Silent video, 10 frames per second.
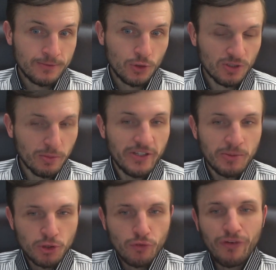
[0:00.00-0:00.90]
То есть мы видим,
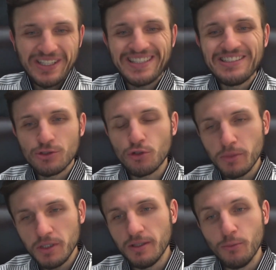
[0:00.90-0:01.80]
что в этот
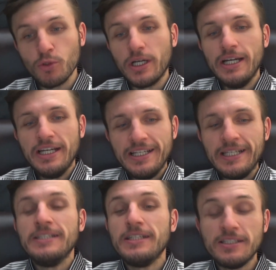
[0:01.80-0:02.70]
инструмент намного
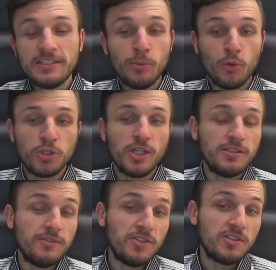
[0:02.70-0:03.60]
интереснее получается
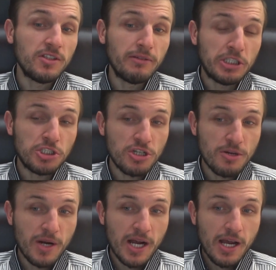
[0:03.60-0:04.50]
инвестировать,
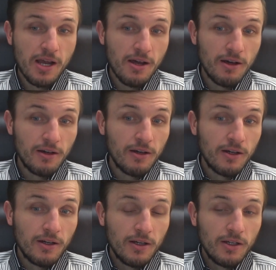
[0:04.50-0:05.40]
чем
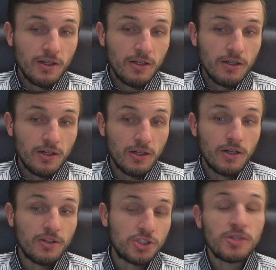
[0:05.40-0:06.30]

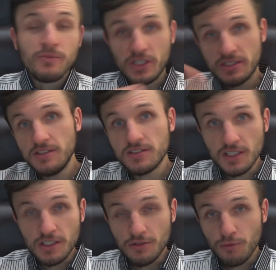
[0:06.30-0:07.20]
а, чем в
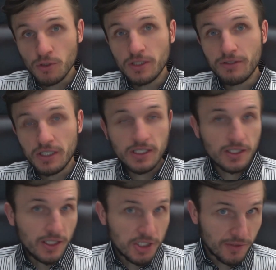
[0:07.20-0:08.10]
российский фондовый рынок,
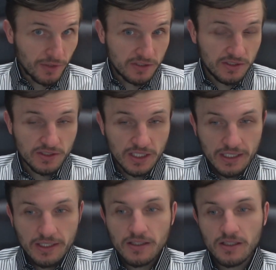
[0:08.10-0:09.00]
да, чем в российские
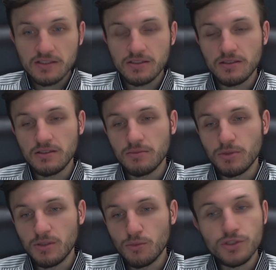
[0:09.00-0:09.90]
индексы,
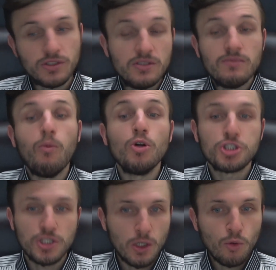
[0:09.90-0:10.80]
потому что здесь
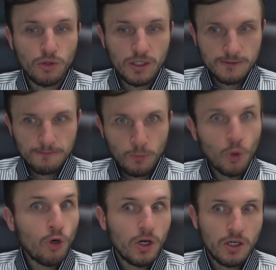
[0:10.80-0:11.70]
больше доходность.
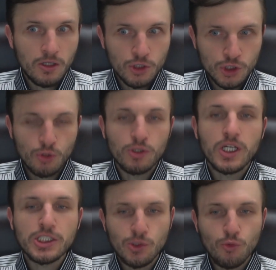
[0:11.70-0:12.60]
Но э, стоит
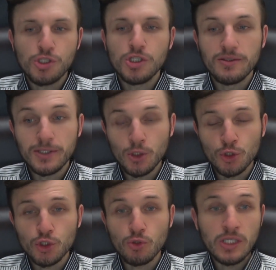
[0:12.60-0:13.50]
также учитывать то,
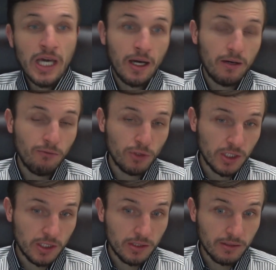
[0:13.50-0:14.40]
что я вот
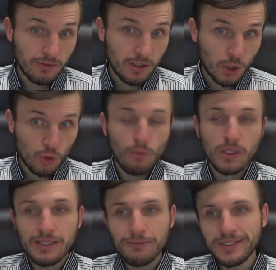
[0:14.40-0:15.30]
этого
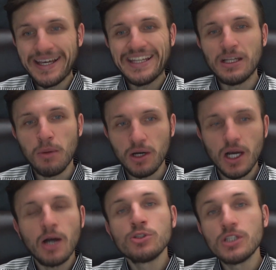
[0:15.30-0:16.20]
робота вот на этом
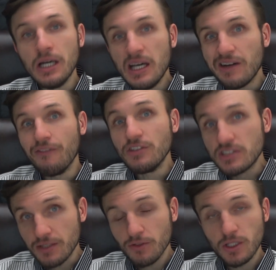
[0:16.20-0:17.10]
аккаунте
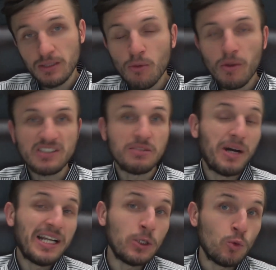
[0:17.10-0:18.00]
выставил ему
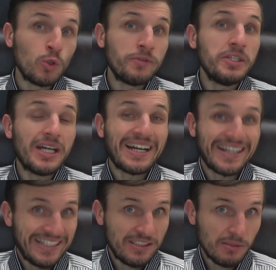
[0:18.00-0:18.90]
максимальный уровень
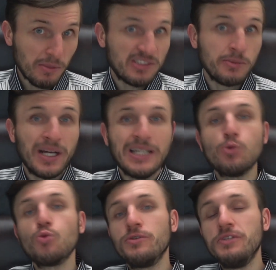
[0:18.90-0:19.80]
агрессии, максимальный
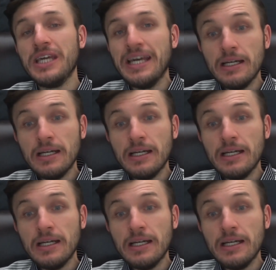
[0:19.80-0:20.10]
уровень